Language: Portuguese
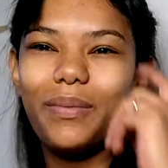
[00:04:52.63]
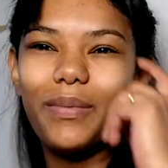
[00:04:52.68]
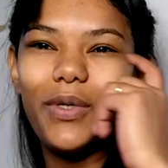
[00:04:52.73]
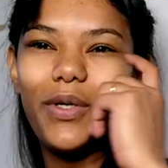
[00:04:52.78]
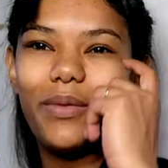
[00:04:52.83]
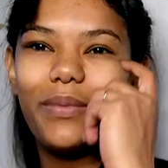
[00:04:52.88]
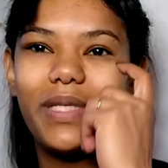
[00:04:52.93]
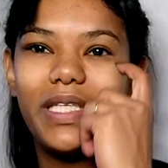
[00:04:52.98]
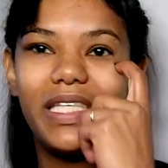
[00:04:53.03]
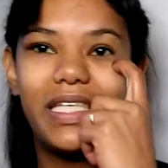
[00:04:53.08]

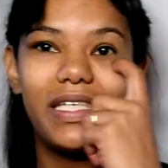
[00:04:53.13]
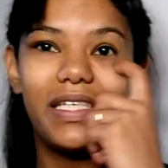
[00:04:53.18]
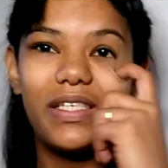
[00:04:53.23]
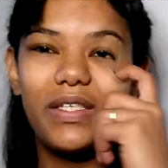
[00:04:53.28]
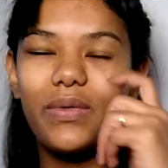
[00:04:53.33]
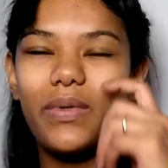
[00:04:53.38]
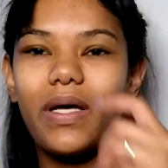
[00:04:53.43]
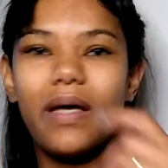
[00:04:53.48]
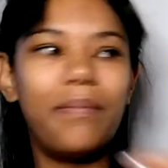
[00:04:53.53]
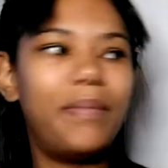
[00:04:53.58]
Bom, meninas,
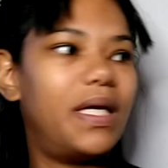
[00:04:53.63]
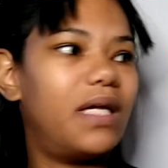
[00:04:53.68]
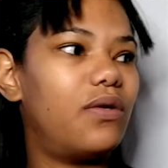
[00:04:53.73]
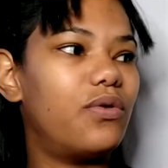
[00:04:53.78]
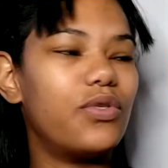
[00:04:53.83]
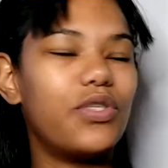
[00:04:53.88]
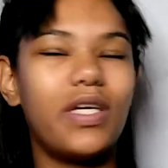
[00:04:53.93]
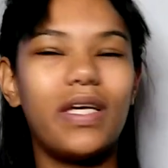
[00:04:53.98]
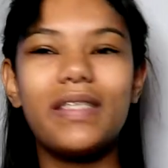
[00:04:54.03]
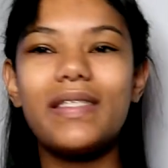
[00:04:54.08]
o cabelo
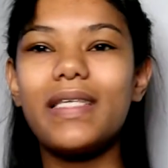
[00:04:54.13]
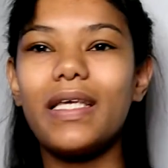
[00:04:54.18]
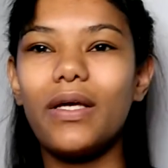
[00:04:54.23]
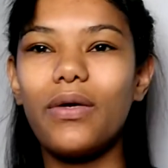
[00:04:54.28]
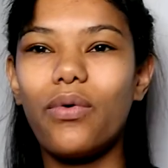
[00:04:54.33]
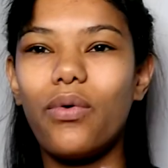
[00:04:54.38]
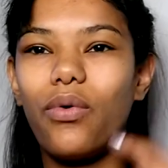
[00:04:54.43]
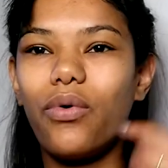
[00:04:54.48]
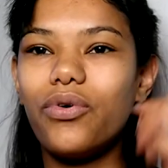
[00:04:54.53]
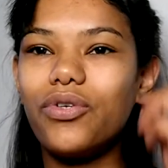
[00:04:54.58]
já
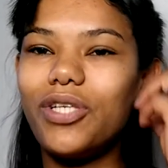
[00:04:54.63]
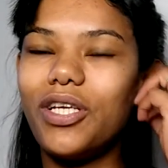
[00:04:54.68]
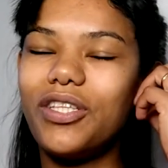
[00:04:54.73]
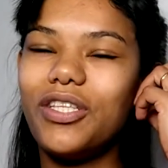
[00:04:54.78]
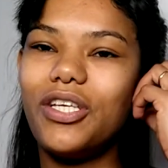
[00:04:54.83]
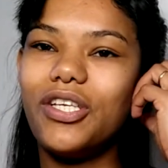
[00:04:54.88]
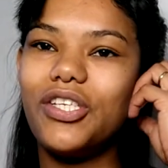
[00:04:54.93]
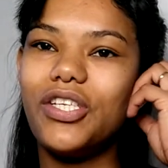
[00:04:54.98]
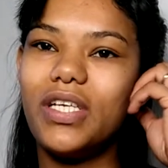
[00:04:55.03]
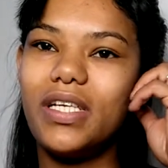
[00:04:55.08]
secou, já
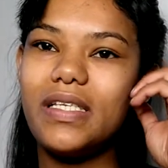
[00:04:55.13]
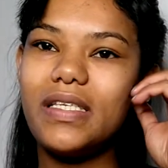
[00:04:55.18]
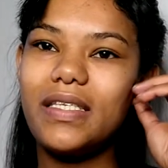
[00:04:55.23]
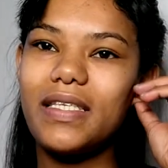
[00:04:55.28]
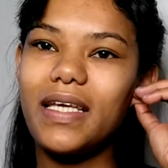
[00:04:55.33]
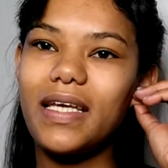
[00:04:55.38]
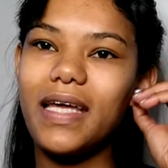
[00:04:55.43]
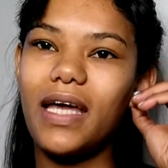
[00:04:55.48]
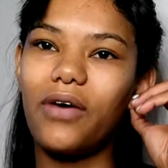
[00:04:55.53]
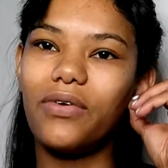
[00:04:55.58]
deixei ele
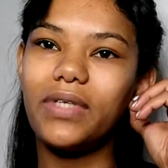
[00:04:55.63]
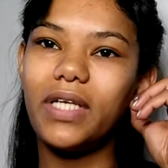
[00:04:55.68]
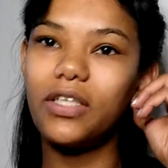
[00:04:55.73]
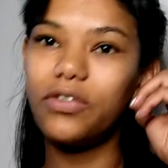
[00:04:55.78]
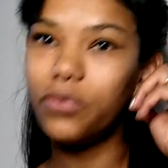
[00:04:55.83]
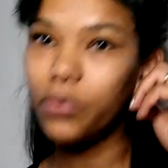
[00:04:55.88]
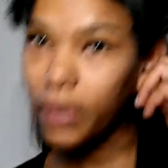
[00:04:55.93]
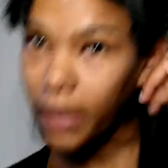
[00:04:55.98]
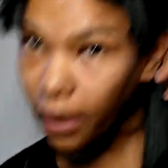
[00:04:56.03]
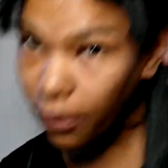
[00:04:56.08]
secar o
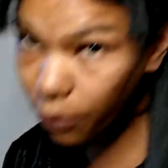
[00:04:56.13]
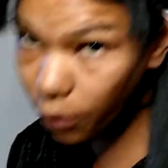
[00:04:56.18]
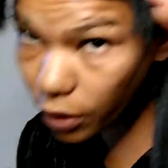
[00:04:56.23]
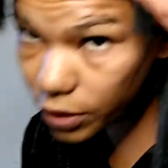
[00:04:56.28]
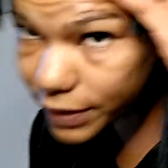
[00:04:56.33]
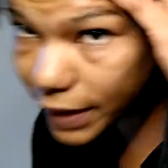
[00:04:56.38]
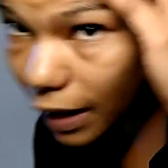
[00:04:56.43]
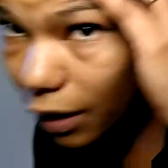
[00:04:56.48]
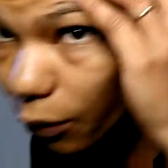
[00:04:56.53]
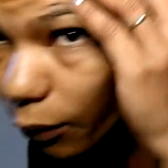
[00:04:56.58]
natural, ó, tá